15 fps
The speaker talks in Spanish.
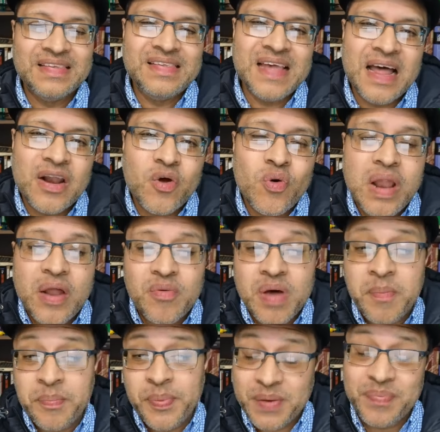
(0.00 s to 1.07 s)
Si algo
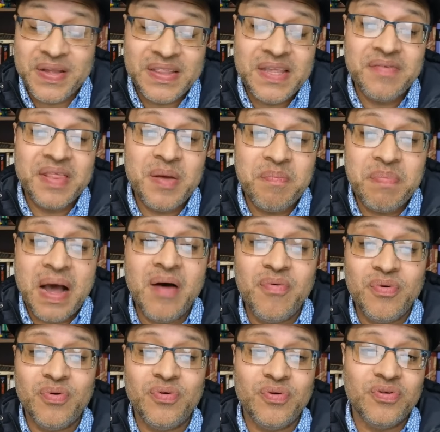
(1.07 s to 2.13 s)
la nueva perspectiva de
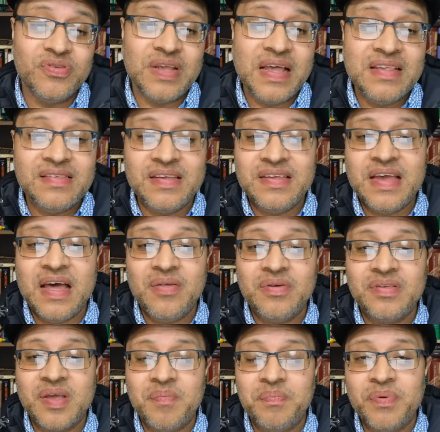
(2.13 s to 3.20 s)
Pablo nos ha enseñado es